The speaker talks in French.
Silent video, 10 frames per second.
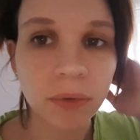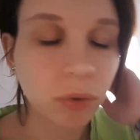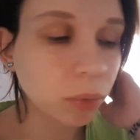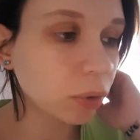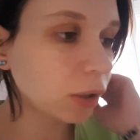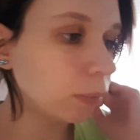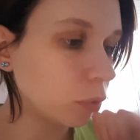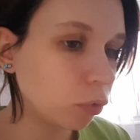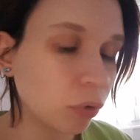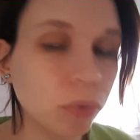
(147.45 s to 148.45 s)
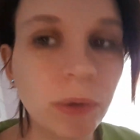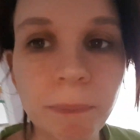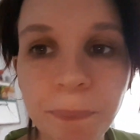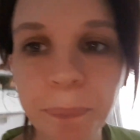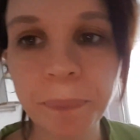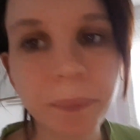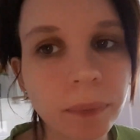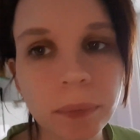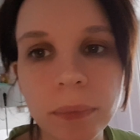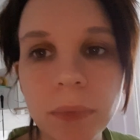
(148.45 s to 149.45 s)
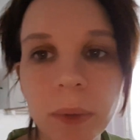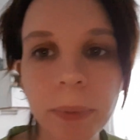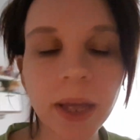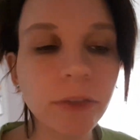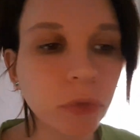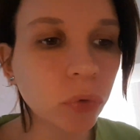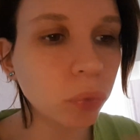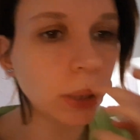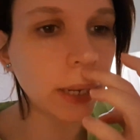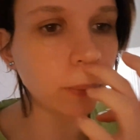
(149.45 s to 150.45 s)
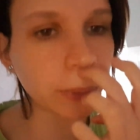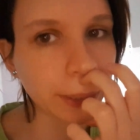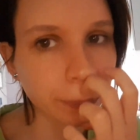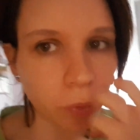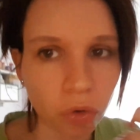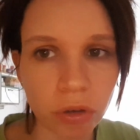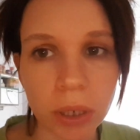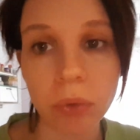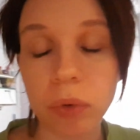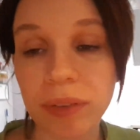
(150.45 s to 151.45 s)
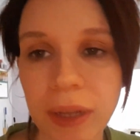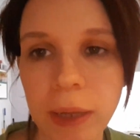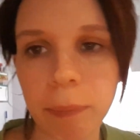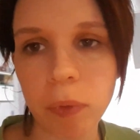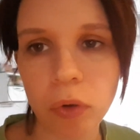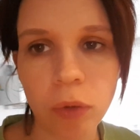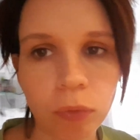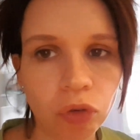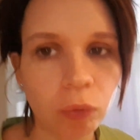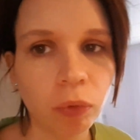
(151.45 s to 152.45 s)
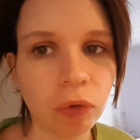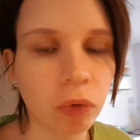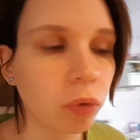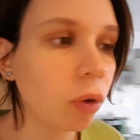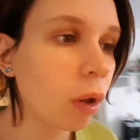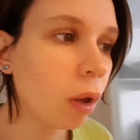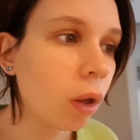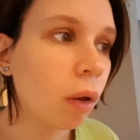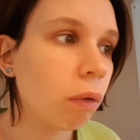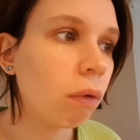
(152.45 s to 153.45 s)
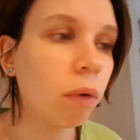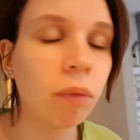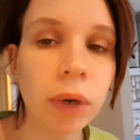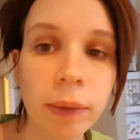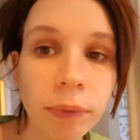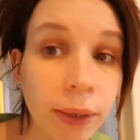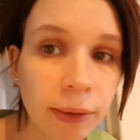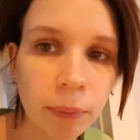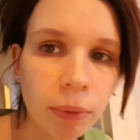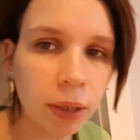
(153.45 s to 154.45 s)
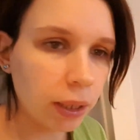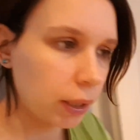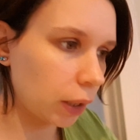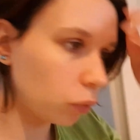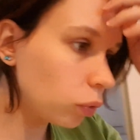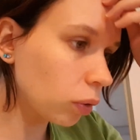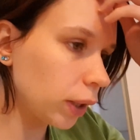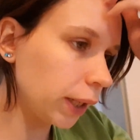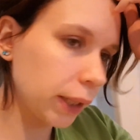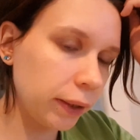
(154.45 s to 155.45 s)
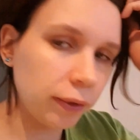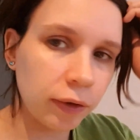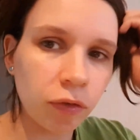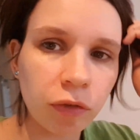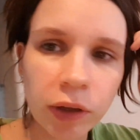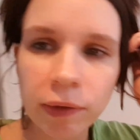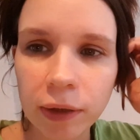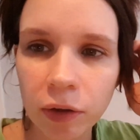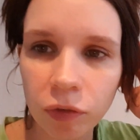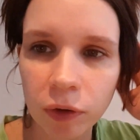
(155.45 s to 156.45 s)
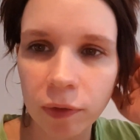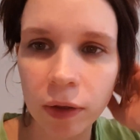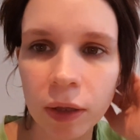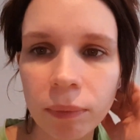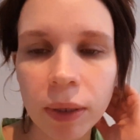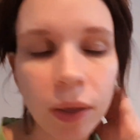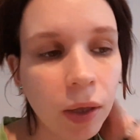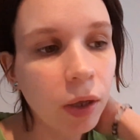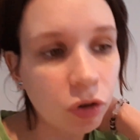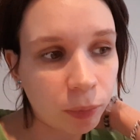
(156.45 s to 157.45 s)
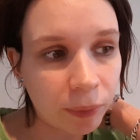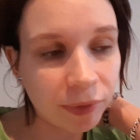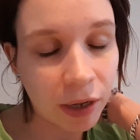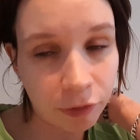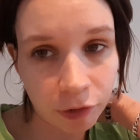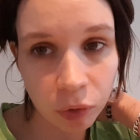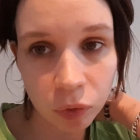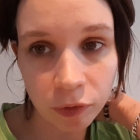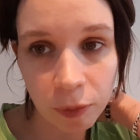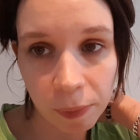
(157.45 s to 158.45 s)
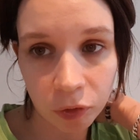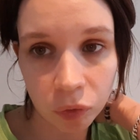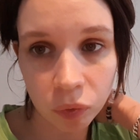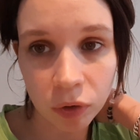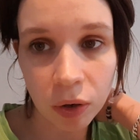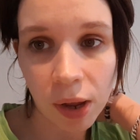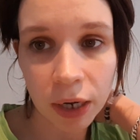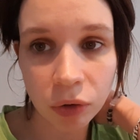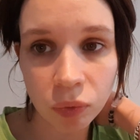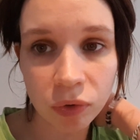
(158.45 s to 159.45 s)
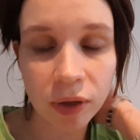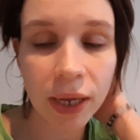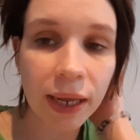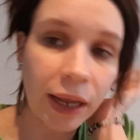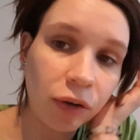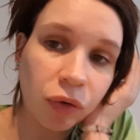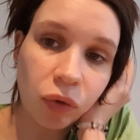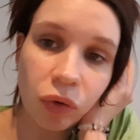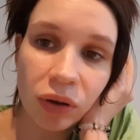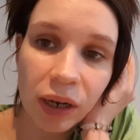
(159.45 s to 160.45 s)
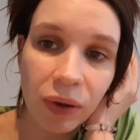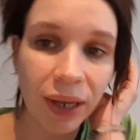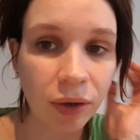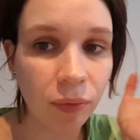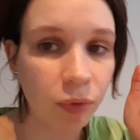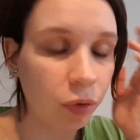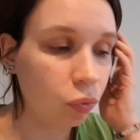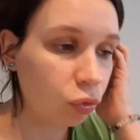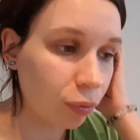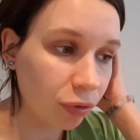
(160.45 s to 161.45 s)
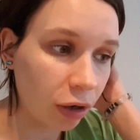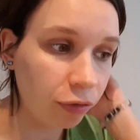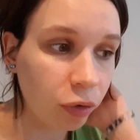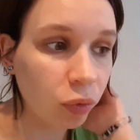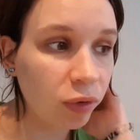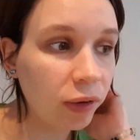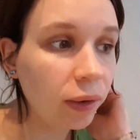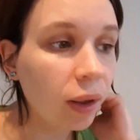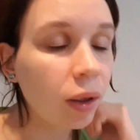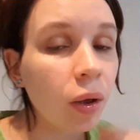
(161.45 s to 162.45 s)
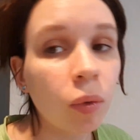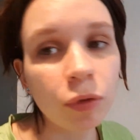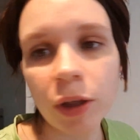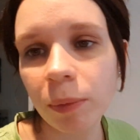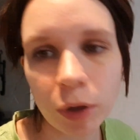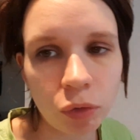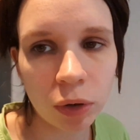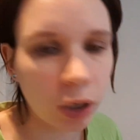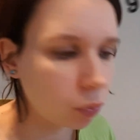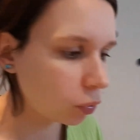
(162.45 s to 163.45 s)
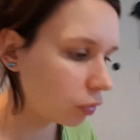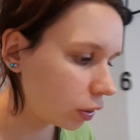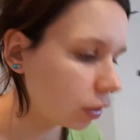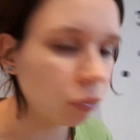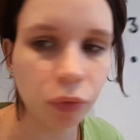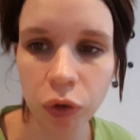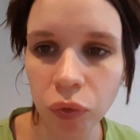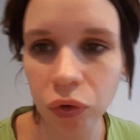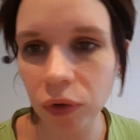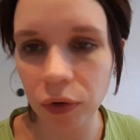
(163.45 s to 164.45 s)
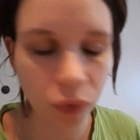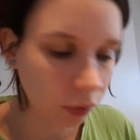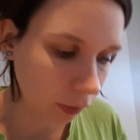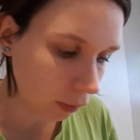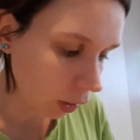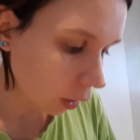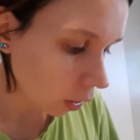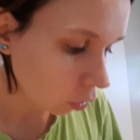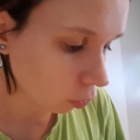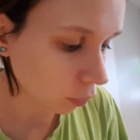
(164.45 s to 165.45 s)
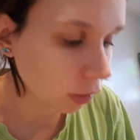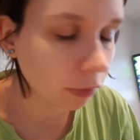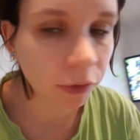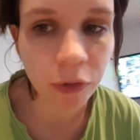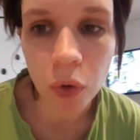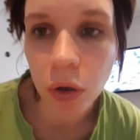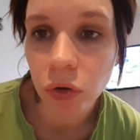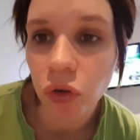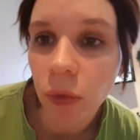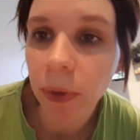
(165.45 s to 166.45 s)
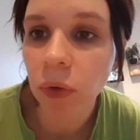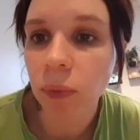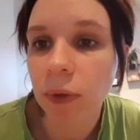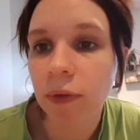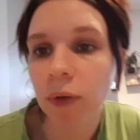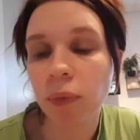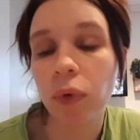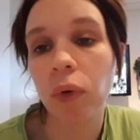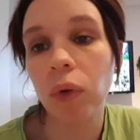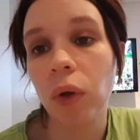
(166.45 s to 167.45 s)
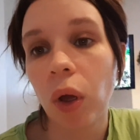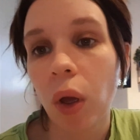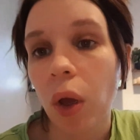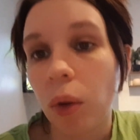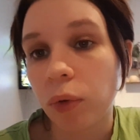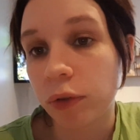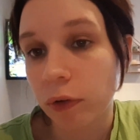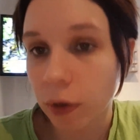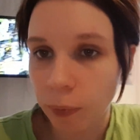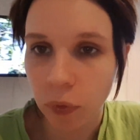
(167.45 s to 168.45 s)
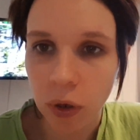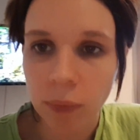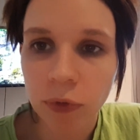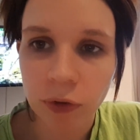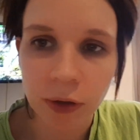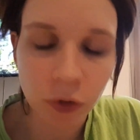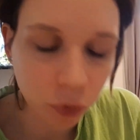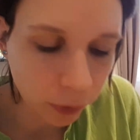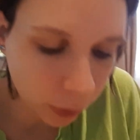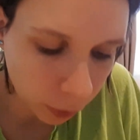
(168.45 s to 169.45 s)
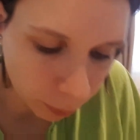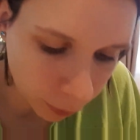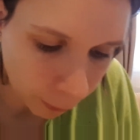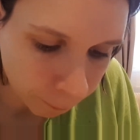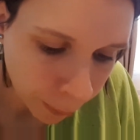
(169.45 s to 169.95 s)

C'est horrible aujourd'hui. Bref, du coup là, on a mangé. Roxane n'a pas encore mangé puisque euh, on l'a mis à table, elle a hurlé, elle était fatiguée, fatiguée, mais je pense qu'elle fait une otite parce que tout à l'heure elle toussait et elle se tenait l'oreille comme ça, donc je pense qu'elle fait une otite. On est habitué avec Roxane, elle nous fait tout le temps des otites. Je pense qu'il va falloir que j'emmène au médecin pour, euh, pour savoir pourquoi elle me fait des otites comme ça.